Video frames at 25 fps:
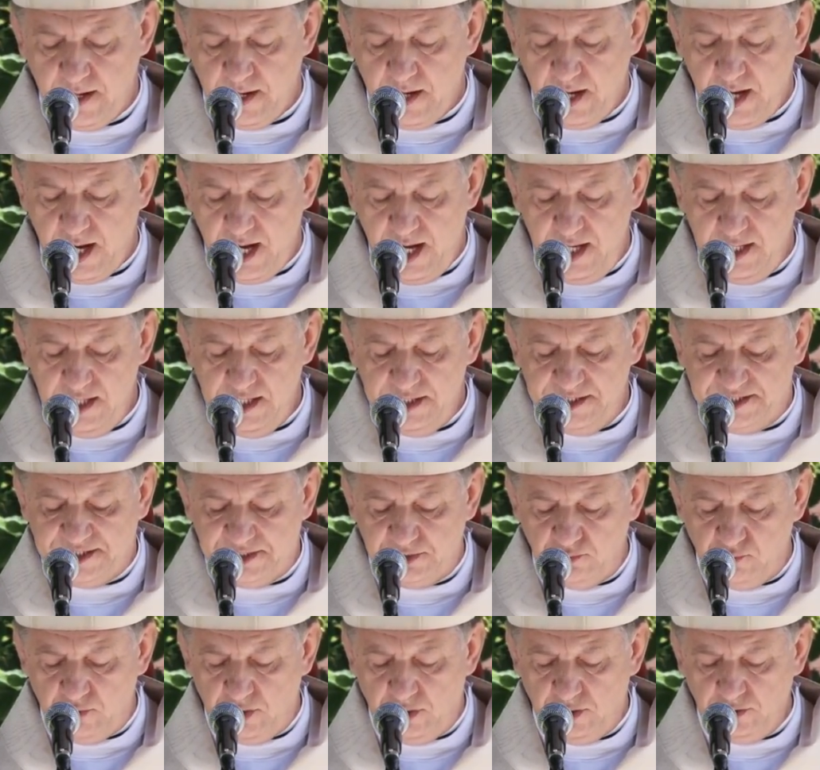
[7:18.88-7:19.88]
ale
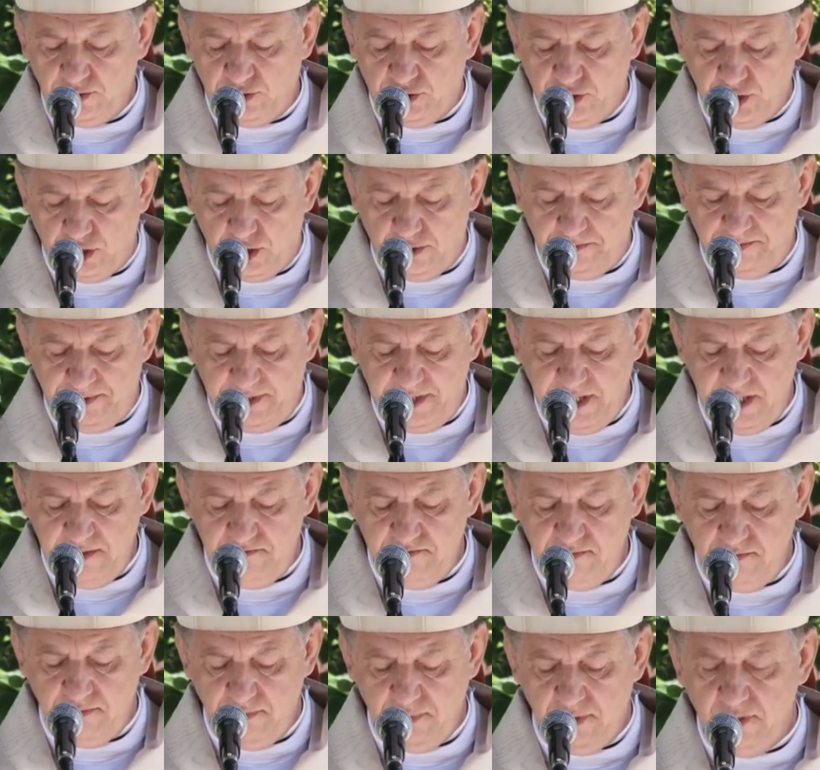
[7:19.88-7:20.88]
zło
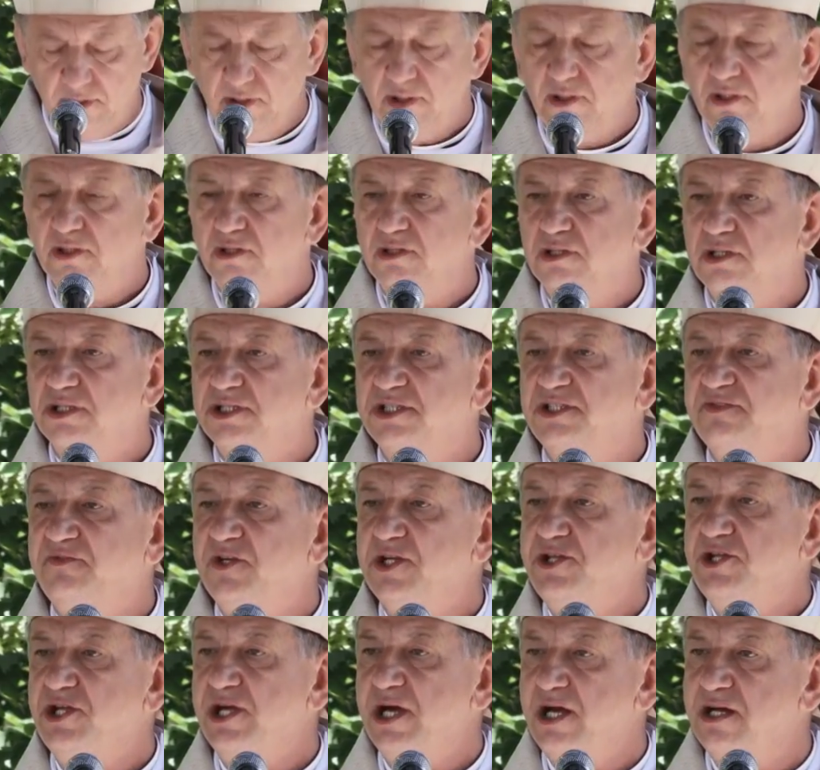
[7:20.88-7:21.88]
dobrem
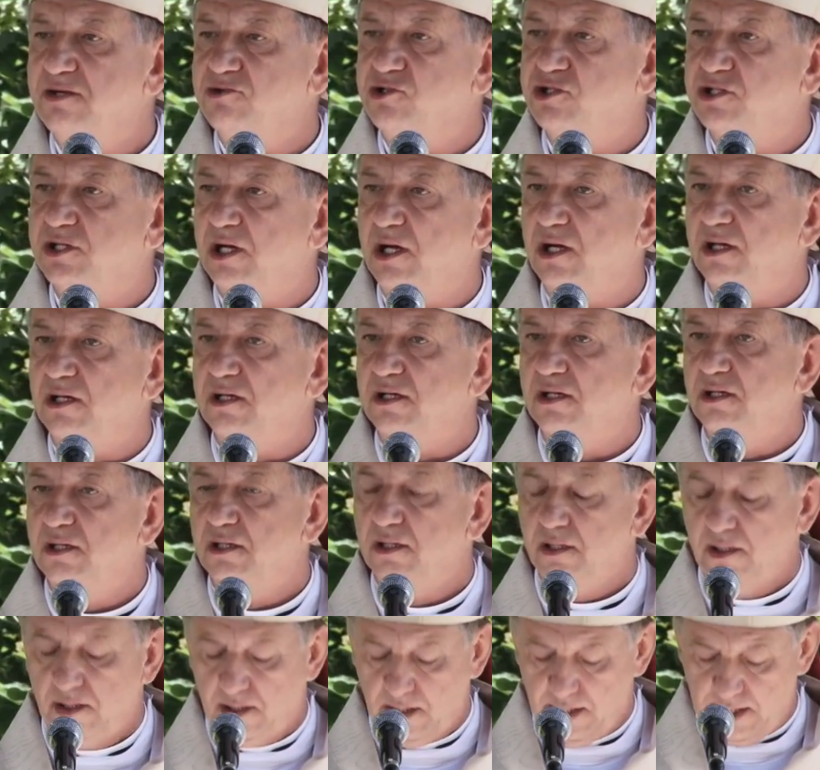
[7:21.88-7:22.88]
zwyciężaj.
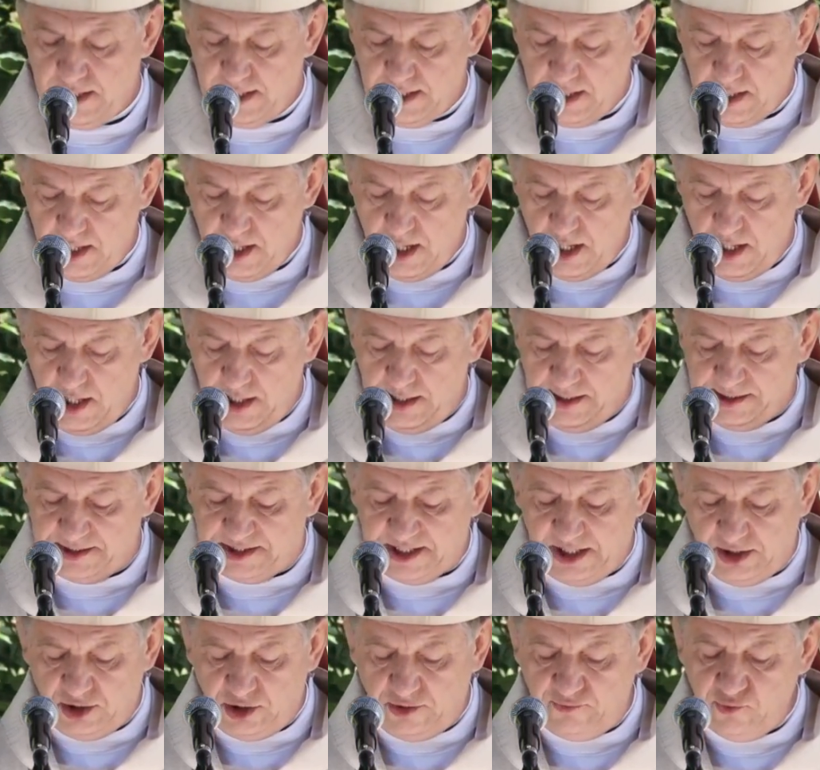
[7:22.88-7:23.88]

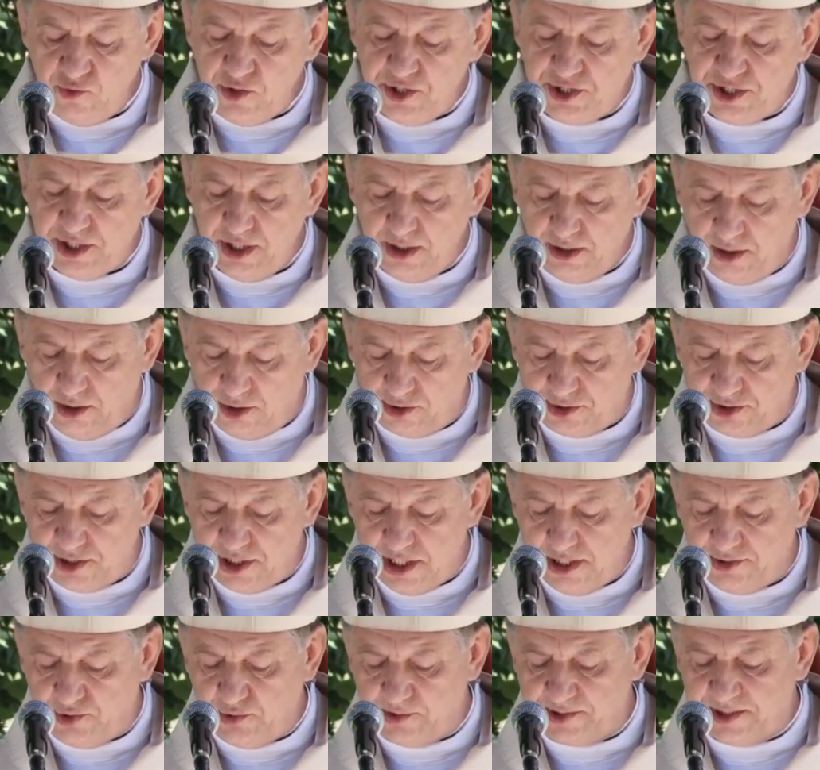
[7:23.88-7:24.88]
Zachowuj się
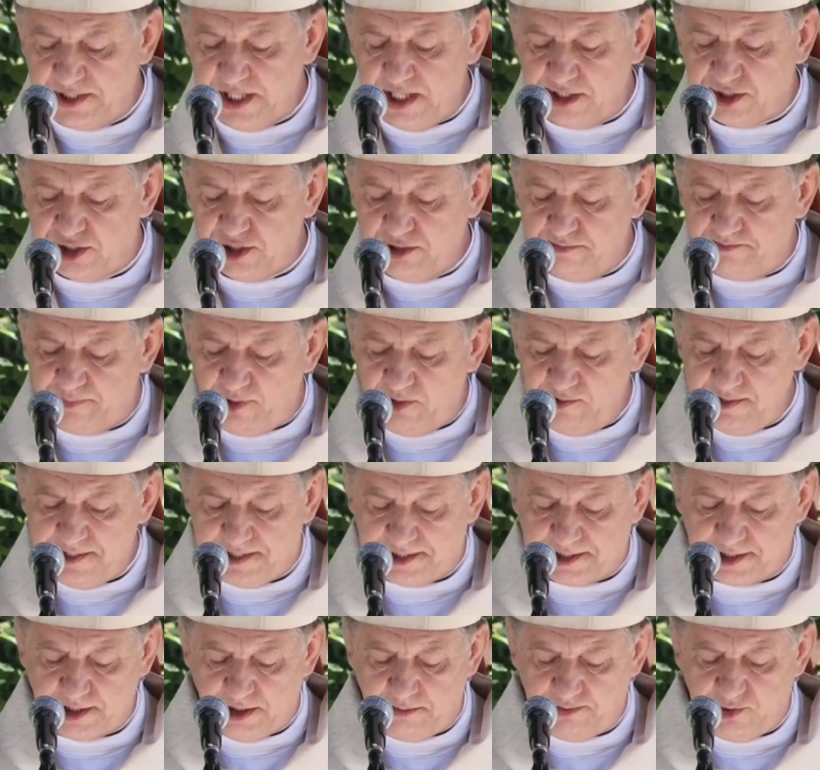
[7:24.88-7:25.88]
godnie, to znaczy bądź
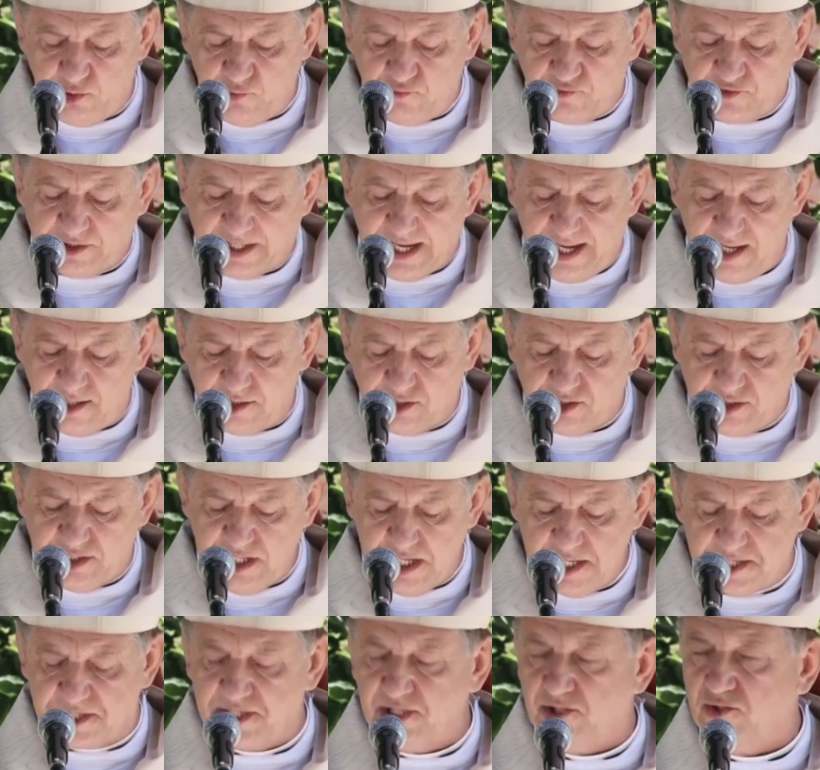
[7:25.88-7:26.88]
sobą w
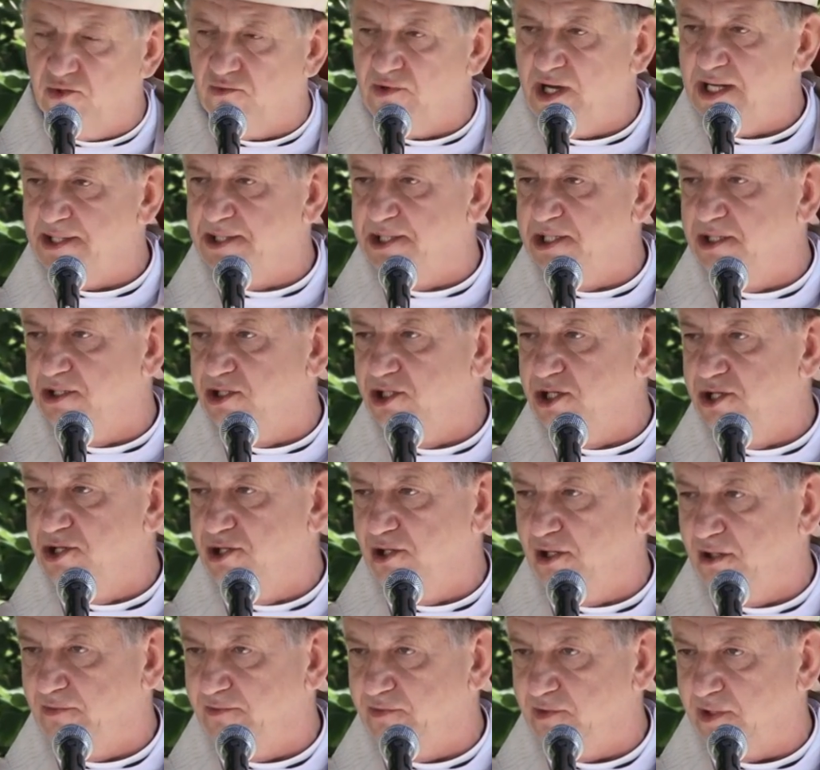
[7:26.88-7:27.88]
każdej sytuacji
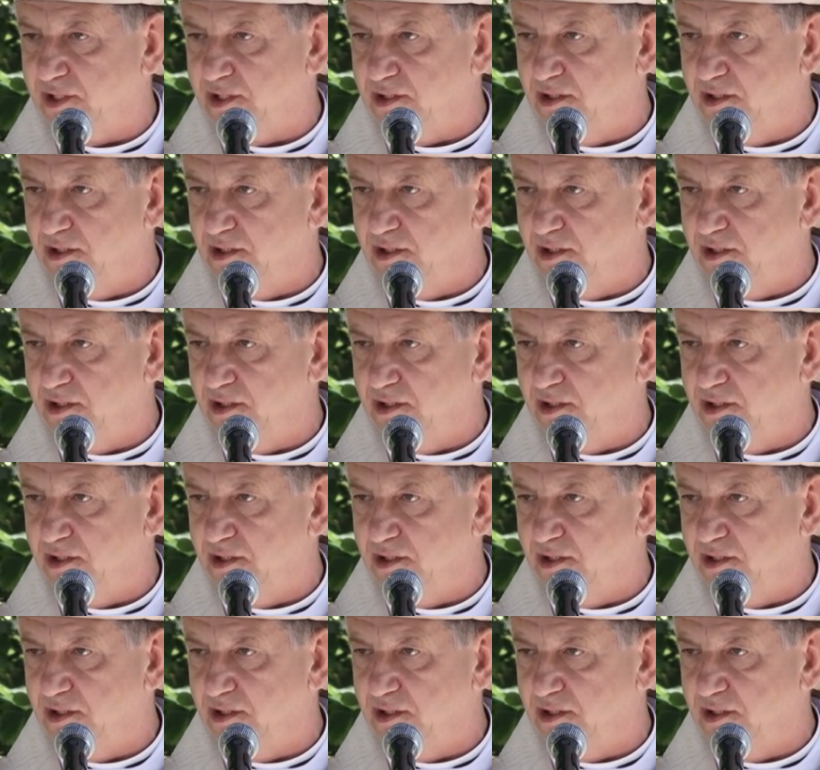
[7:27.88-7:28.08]
życiowej.